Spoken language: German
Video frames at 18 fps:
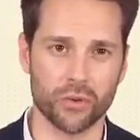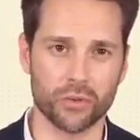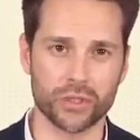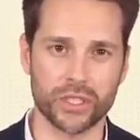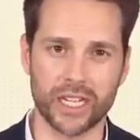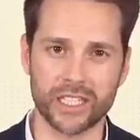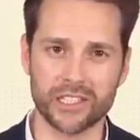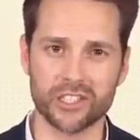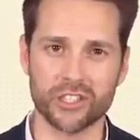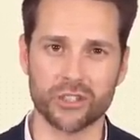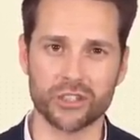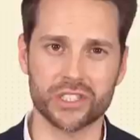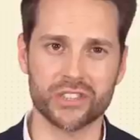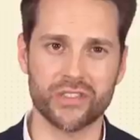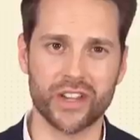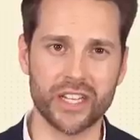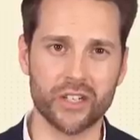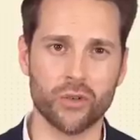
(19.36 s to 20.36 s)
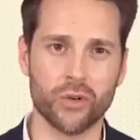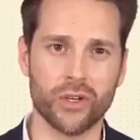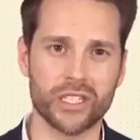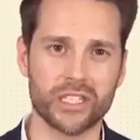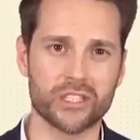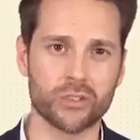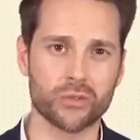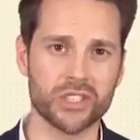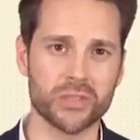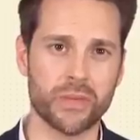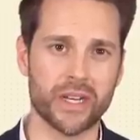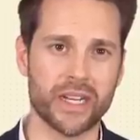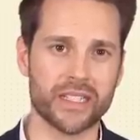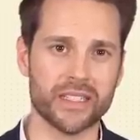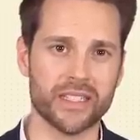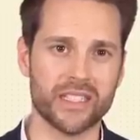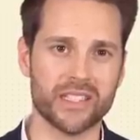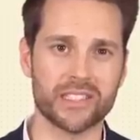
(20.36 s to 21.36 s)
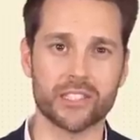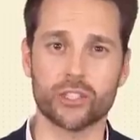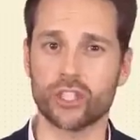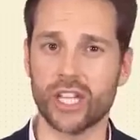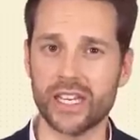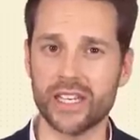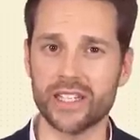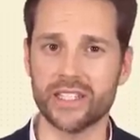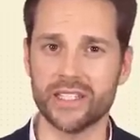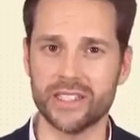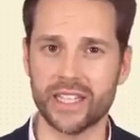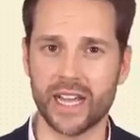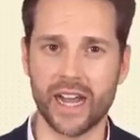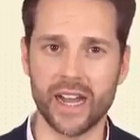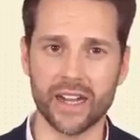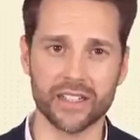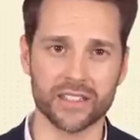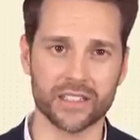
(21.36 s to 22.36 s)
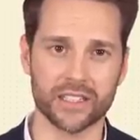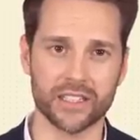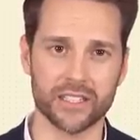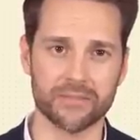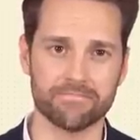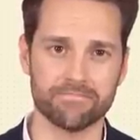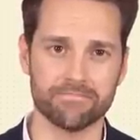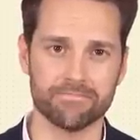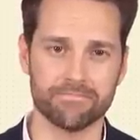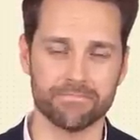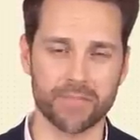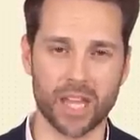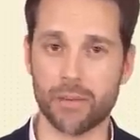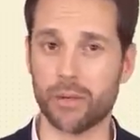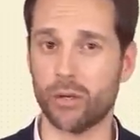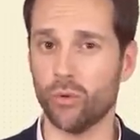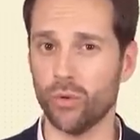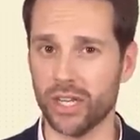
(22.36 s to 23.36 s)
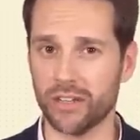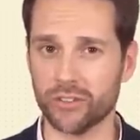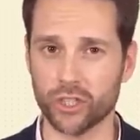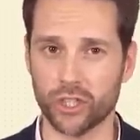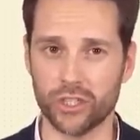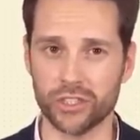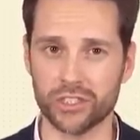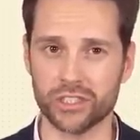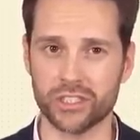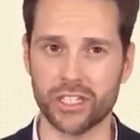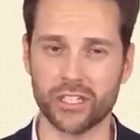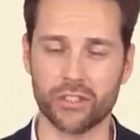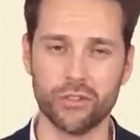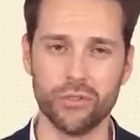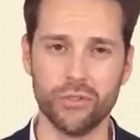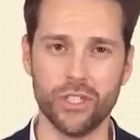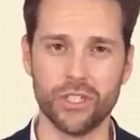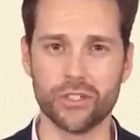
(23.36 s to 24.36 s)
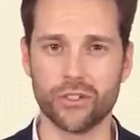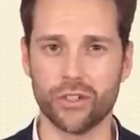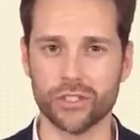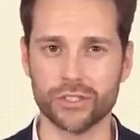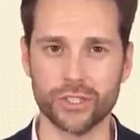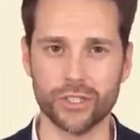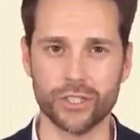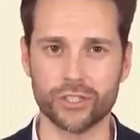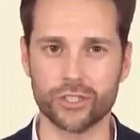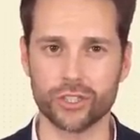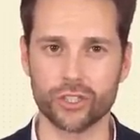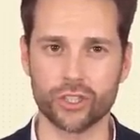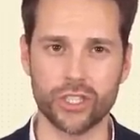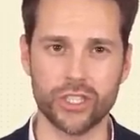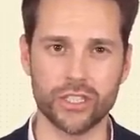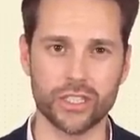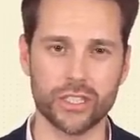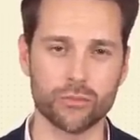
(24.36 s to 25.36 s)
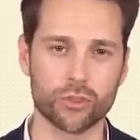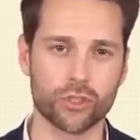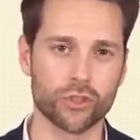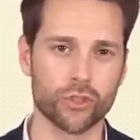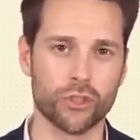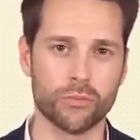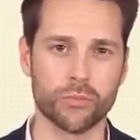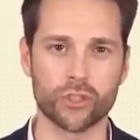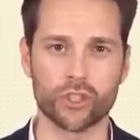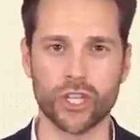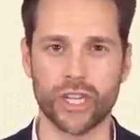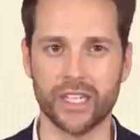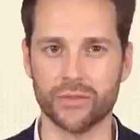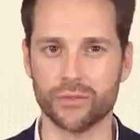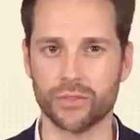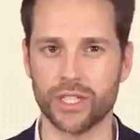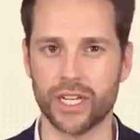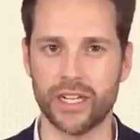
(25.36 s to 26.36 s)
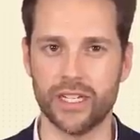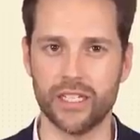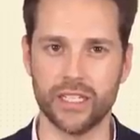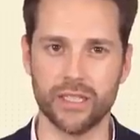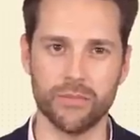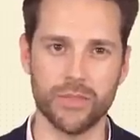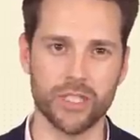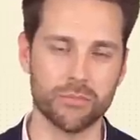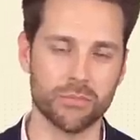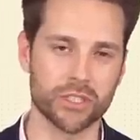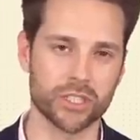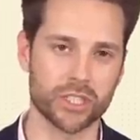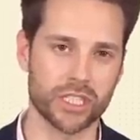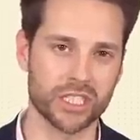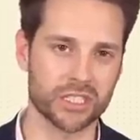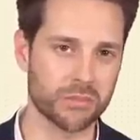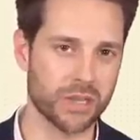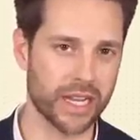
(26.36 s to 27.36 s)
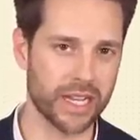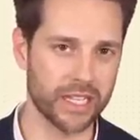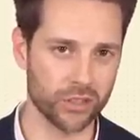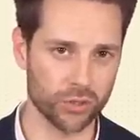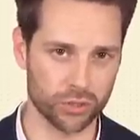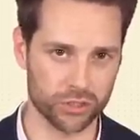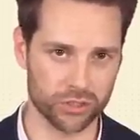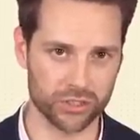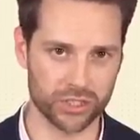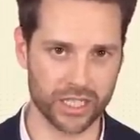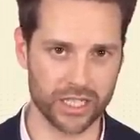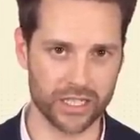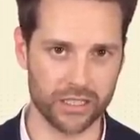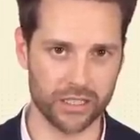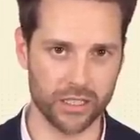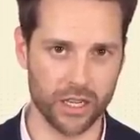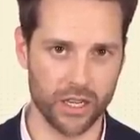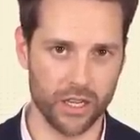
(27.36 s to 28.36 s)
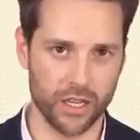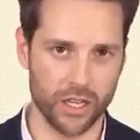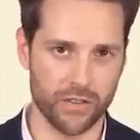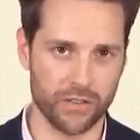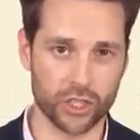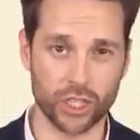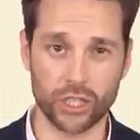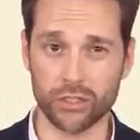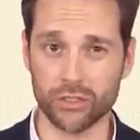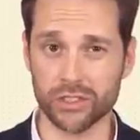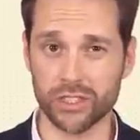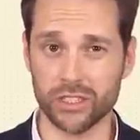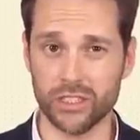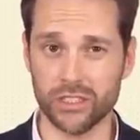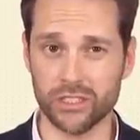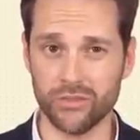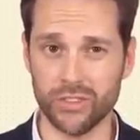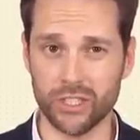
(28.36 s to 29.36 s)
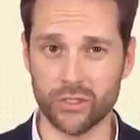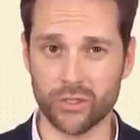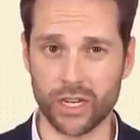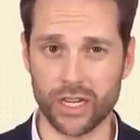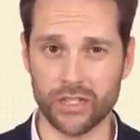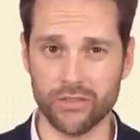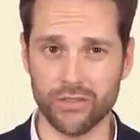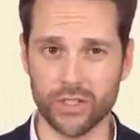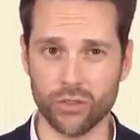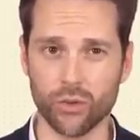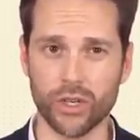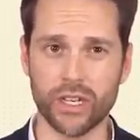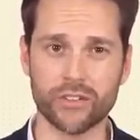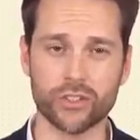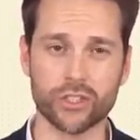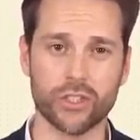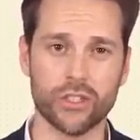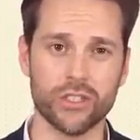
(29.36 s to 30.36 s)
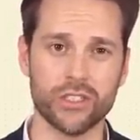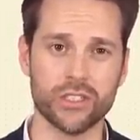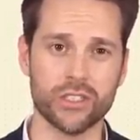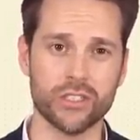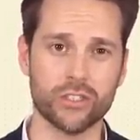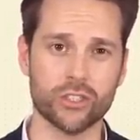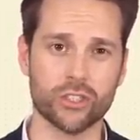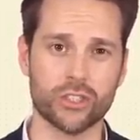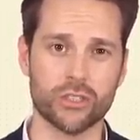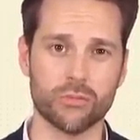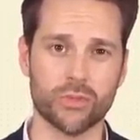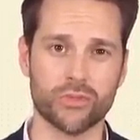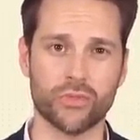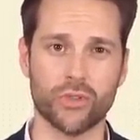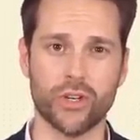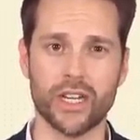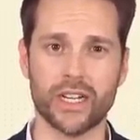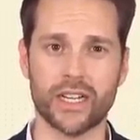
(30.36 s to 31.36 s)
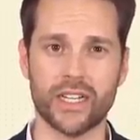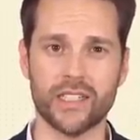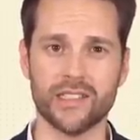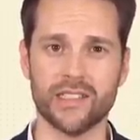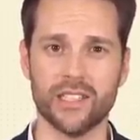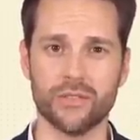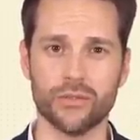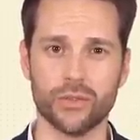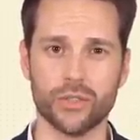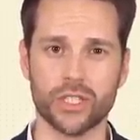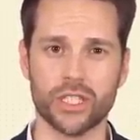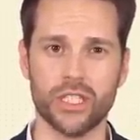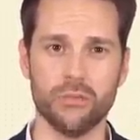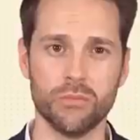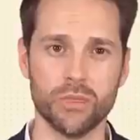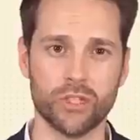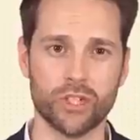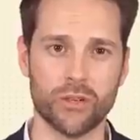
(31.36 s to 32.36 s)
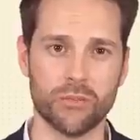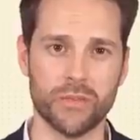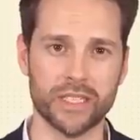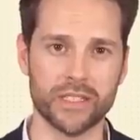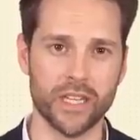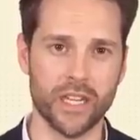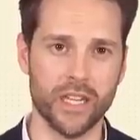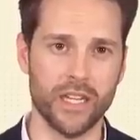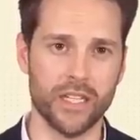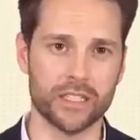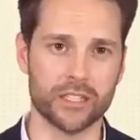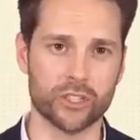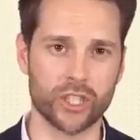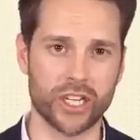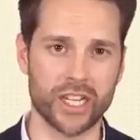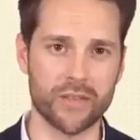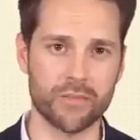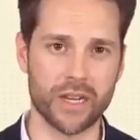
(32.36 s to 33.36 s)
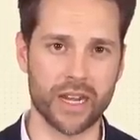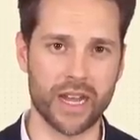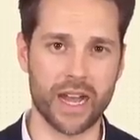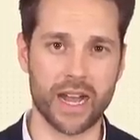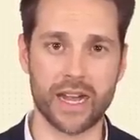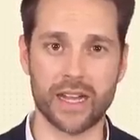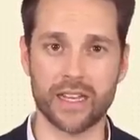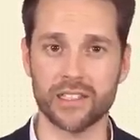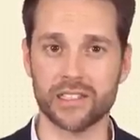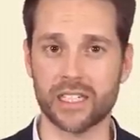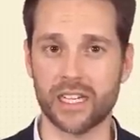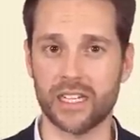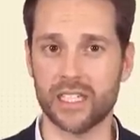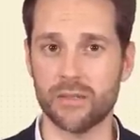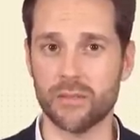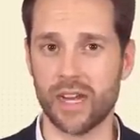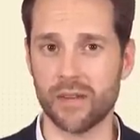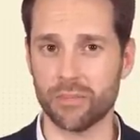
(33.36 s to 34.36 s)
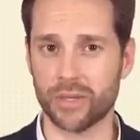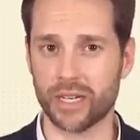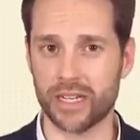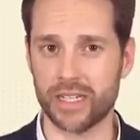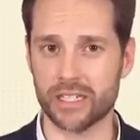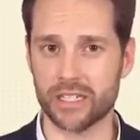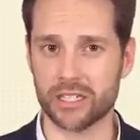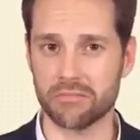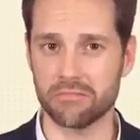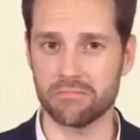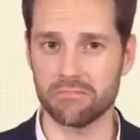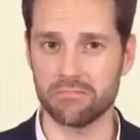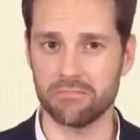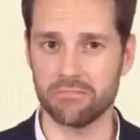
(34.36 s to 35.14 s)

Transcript: und dazu noch zwei Koalitionspartner, die sich ständig in die Haare kriegen. Aber Olaf Scholz, der kühle Norddeutsche, steht im Sturm und scheint von all dem nicht besonders beeindruckt zu sein. Wir schauen uns in diesem Video an, wie Olaf Scholz es, schon bevor er Kanzler wurde, hinbekommen hat, dass scheinbar alles an ihm abprallt.